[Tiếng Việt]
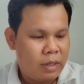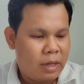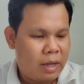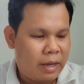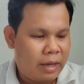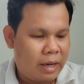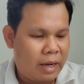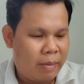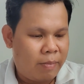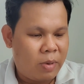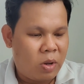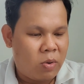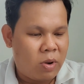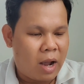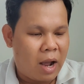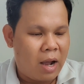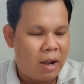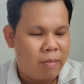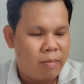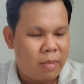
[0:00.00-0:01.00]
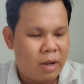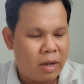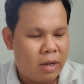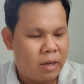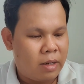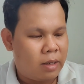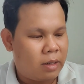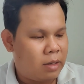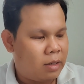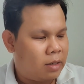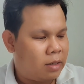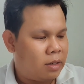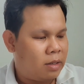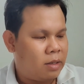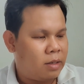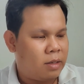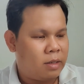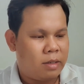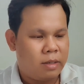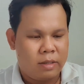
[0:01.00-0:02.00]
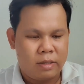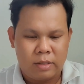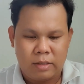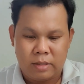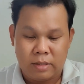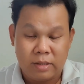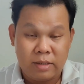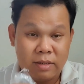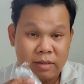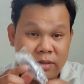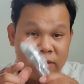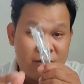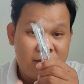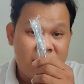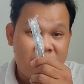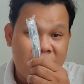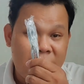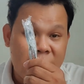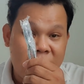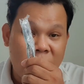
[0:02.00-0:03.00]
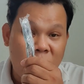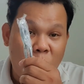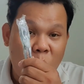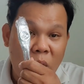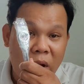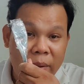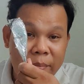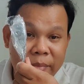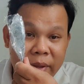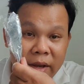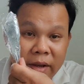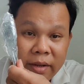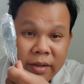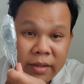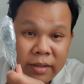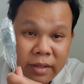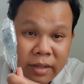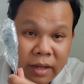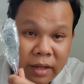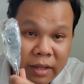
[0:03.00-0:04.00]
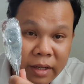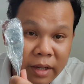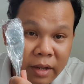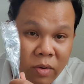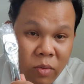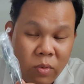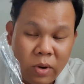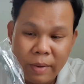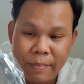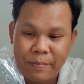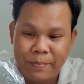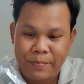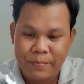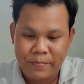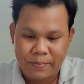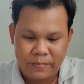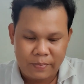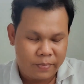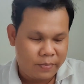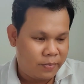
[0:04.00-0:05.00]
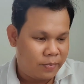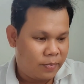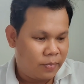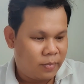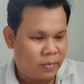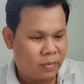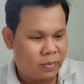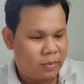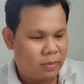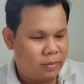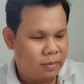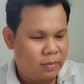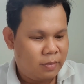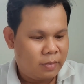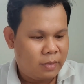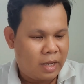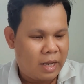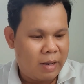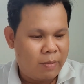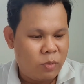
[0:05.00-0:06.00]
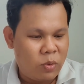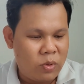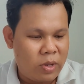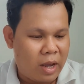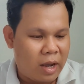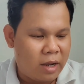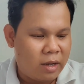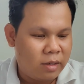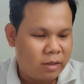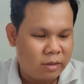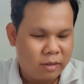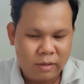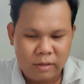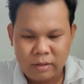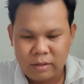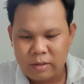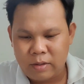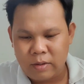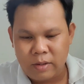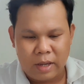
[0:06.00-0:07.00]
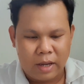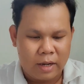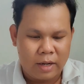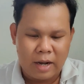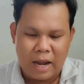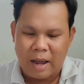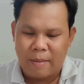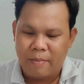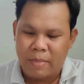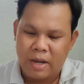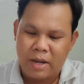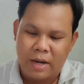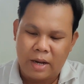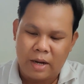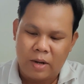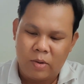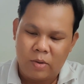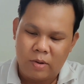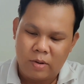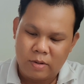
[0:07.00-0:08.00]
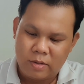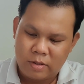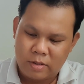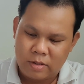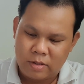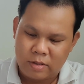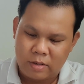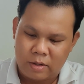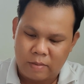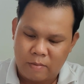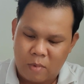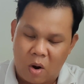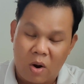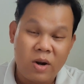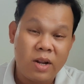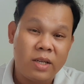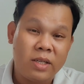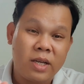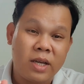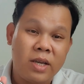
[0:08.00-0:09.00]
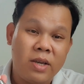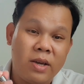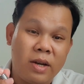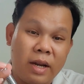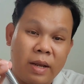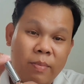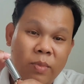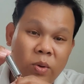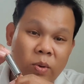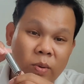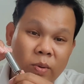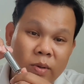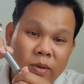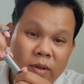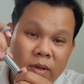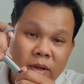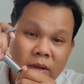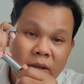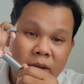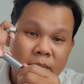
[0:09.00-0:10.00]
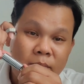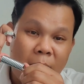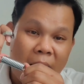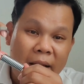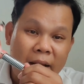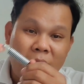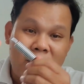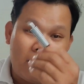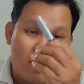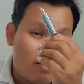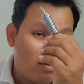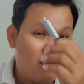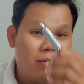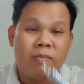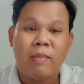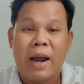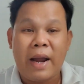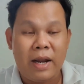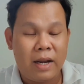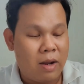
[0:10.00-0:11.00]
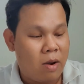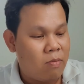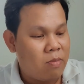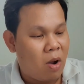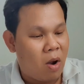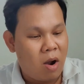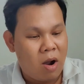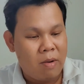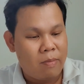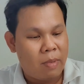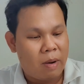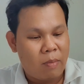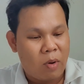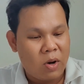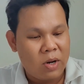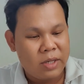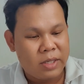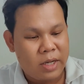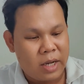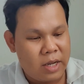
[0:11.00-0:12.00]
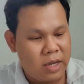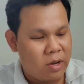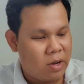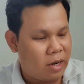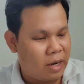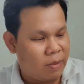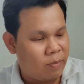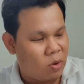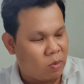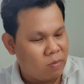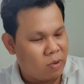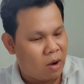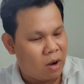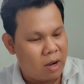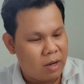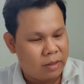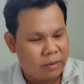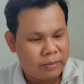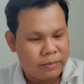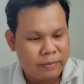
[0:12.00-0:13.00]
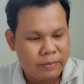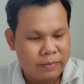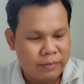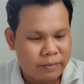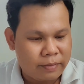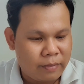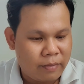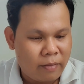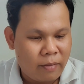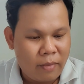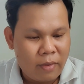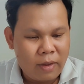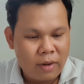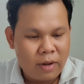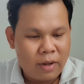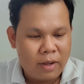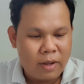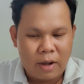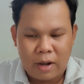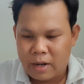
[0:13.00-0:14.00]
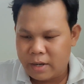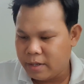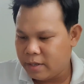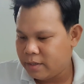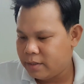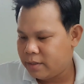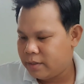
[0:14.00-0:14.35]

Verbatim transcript: anh em nào cần mà gì thì hú em nha cần gì hú em em có nhận có nhận làm mấy cái này luôn còn bỏ đi si cho anh em luôn bán bán cũng có mà bỏ đi si cho anh em cũng có rồi